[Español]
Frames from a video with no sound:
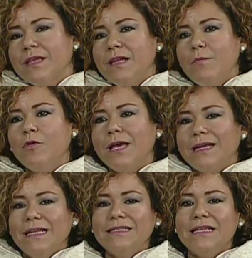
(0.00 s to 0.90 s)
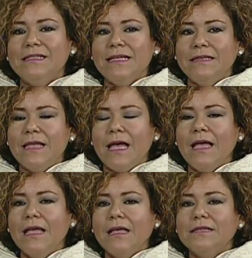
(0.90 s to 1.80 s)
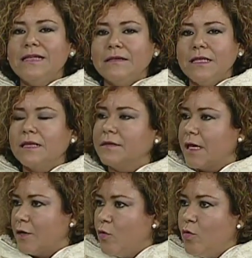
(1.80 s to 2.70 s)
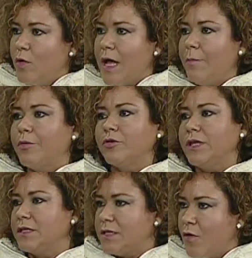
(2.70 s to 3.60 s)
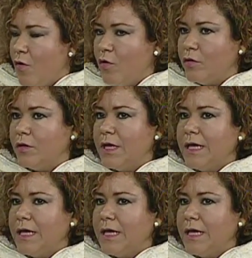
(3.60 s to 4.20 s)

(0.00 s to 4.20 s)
la mujer necesita sentir ternura, protección